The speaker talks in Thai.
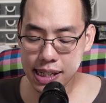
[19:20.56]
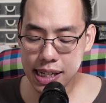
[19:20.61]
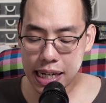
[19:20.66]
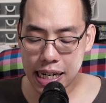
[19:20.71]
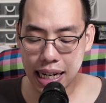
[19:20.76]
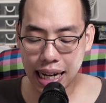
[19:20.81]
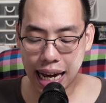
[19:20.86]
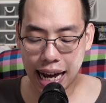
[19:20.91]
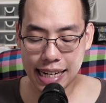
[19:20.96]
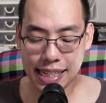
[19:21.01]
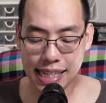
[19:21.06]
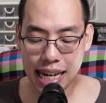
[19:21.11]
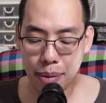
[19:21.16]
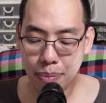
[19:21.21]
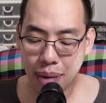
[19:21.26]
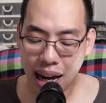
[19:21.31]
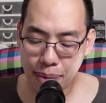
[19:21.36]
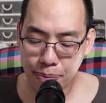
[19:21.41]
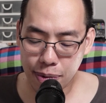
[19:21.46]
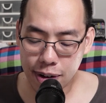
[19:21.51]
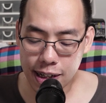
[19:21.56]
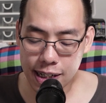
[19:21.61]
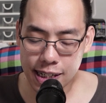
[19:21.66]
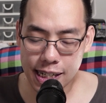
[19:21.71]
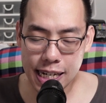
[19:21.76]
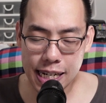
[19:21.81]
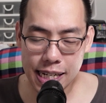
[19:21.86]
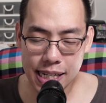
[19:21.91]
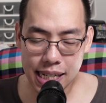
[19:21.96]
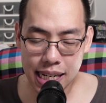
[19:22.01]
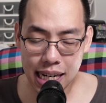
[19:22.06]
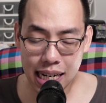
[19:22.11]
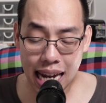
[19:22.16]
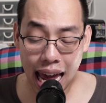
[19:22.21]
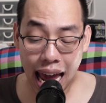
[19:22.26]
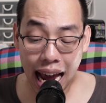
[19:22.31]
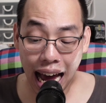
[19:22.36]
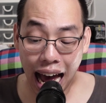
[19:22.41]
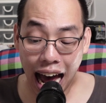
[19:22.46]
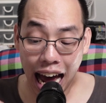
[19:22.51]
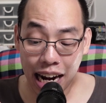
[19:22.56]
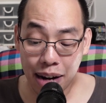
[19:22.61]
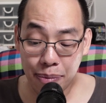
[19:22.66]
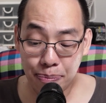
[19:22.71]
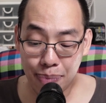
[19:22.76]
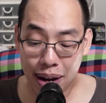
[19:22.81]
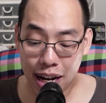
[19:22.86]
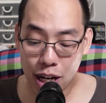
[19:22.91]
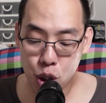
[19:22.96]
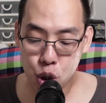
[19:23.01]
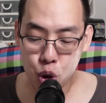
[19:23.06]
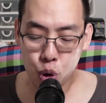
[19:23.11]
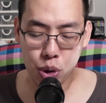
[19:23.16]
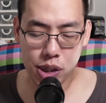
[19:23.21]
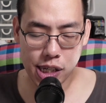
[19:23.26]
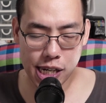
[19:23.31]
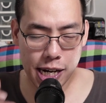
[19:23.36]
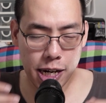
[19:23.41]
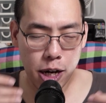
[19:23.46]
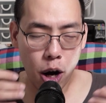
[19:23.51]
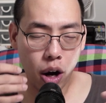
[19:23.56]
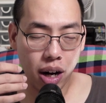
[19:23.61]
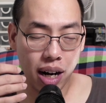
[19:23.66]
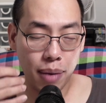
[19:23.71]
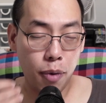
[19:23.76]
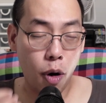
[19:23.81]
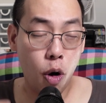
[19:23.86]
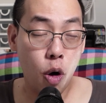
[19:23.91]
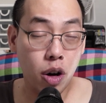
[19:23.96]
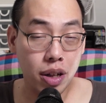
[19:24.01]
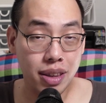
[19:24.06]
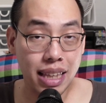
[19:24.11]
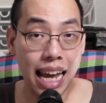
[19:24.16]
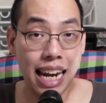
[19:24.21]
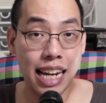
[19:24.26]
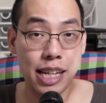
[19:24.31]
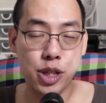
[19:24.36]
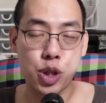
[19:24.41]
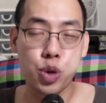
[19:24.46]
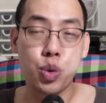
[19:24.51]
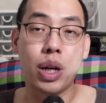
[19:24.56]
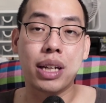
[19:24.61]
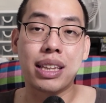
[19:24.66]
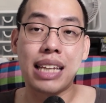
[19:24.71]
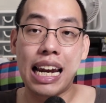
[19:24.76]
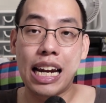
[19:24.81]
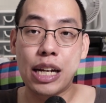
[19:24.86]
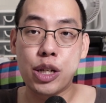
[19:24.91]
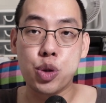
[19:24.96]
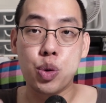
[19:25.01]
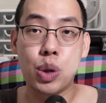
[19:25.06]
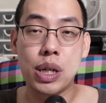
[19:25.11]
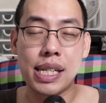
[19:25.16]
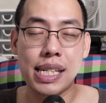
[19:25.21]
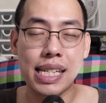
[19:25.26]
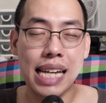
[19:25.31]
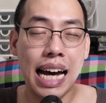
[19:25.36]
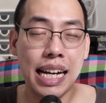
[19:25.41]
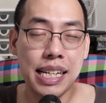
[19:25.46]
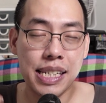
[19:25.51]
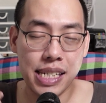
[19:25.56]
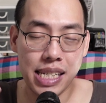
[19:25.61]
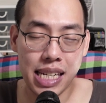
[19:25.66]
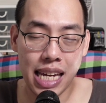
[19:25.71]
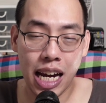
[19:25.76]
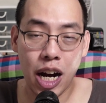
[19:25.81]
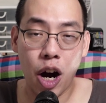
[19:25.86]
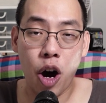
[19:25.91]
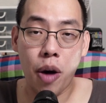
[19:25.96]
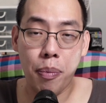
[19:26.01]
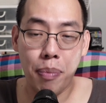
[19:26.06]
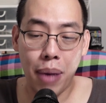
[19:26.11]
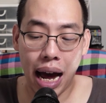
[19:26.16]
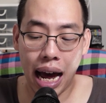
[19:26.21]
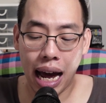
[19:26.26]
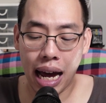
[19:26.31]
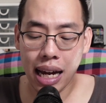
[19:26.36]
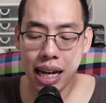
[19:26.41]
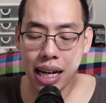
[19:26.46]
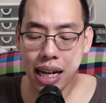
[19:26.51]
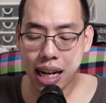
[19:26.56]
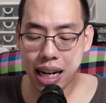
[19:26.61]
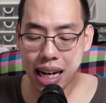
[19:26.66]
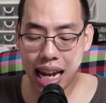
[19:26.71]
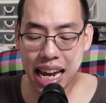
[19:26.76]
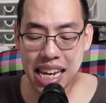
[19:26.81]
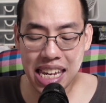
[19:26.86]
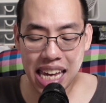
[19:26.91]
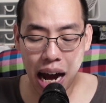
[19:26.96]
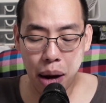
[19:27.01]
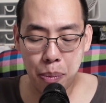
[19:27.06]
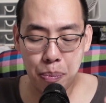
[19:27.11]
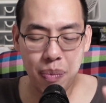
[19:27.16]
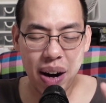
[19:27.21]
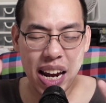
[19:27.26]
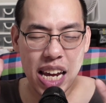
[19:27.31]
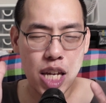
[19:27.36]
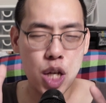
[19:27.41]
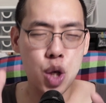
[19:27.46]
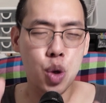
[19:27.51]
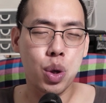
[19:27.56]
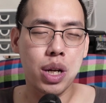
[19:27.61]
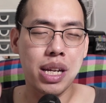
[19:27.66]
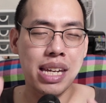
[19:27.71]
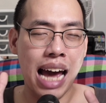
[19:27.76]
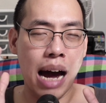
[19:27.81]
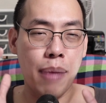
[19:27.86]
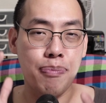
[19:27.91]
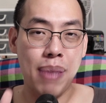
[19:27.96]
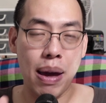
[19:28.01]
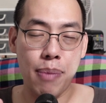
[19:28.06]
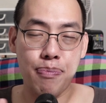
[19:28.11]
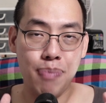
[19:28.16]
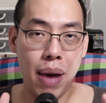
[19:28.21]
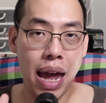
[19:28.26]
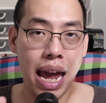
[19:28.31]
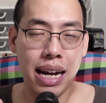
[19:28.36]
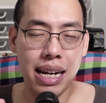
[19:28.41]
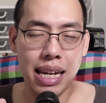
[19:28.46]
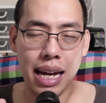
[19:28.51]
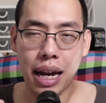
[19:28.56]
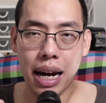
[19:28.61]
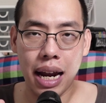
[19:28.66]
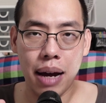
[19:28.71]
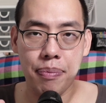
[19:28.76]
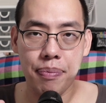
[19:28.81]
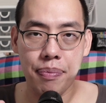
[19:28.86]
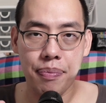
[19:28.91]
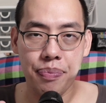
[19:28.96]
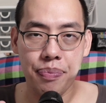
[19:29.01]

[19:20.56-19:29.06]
ซึ่งการทำให้พื้นที่สีแดงอันเป็นจุดที่ดอกลำโพงแต่ละส่วนแต่ละส่วนสร้างเสียงออกมาและยังไม่หยุดอย่างเป๊ะๆเนี่ยครับ